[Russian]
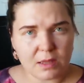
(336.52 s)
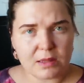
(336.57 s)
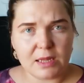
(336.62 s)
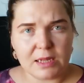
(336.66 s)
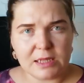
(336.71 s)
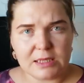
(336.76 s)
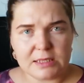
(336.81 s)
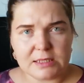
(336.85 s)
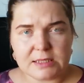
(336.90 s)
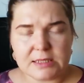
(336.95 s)

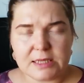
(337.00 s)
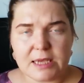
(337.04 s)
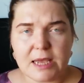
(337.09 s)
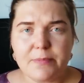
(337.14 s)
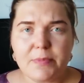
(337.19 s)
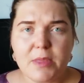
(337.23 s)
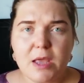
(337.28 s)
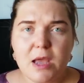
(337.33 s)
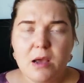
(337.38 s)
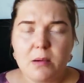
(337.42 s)
на
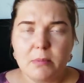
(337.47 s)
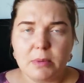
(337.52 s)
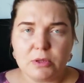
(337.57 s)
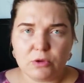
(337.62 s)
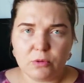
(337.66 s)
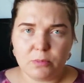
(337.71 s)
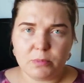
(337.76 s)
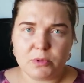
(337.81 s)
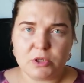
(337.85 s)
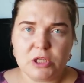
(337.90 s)
лице,
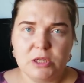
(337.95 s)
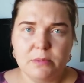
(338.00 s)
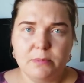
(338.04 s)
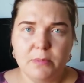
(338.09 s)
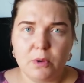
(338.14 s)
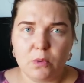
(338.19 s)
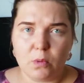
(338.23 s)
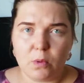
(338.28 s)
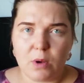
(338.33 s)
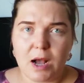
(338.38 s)
потом пошли
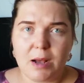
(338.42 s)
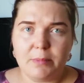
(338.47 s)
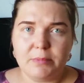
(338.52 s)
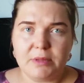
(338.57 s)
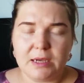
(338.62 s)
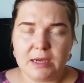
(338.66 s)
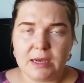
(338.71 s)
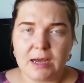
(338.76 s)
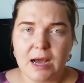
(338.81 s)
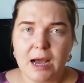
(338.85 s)
по рукам,
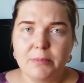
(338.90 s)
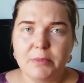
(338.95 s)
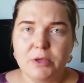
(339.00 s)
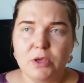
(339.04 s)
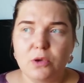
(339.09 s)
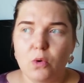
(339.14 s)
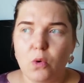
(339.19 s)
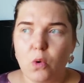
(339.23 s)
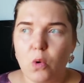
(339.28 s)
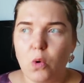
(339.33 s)
ногам,
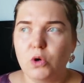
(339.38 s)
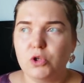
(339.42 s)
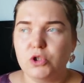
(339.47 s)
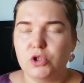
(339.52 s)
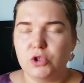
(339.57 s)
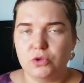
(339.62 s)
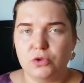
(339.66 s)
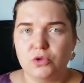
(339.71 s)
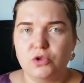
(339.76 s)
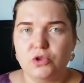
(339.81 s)
и
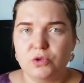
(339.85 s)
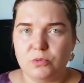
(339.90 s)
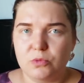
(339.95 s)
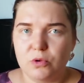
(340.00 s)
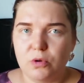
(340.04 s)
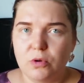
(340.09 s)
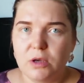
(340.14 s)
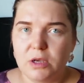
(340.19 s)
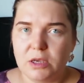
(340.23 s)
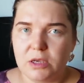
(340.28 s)
очень-очень
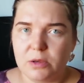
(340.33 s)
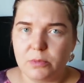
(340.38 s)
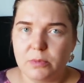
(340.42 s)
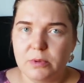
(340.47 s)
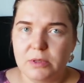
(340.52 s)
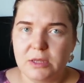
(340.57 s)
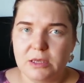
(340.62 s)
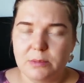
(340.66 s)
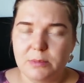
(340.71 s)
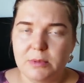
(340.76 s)
много их
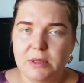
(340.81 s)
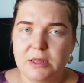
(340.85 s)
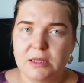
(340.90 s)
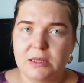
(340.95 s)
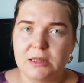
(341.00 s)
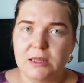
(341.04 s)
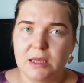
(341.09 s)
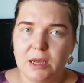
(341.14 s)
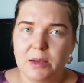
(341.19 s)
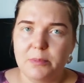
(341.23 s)
было
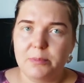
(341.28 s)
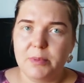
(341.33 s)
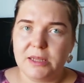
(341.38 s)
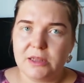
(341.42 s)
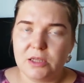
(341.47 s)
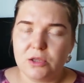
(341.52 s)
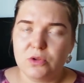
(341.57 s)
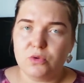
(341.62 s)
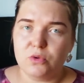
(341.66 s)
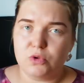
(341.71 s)
именно на
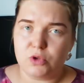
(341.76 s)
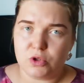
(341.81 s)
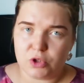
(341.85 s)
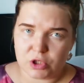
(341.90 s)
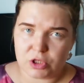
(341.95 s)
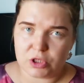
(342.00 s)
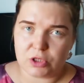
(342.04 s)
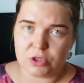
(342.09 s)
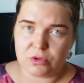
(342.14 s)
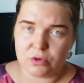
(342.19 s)
пятой
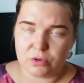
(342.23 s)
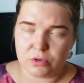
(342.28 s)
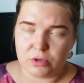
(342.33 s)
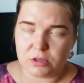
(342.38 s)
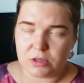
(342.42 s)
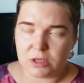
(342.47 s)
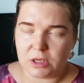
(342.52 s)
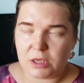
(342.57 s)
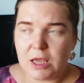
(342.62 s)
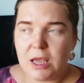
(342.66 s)
точечке
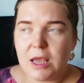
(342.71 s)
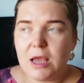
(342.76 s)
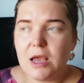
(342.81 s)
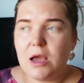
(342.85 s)
Сониной.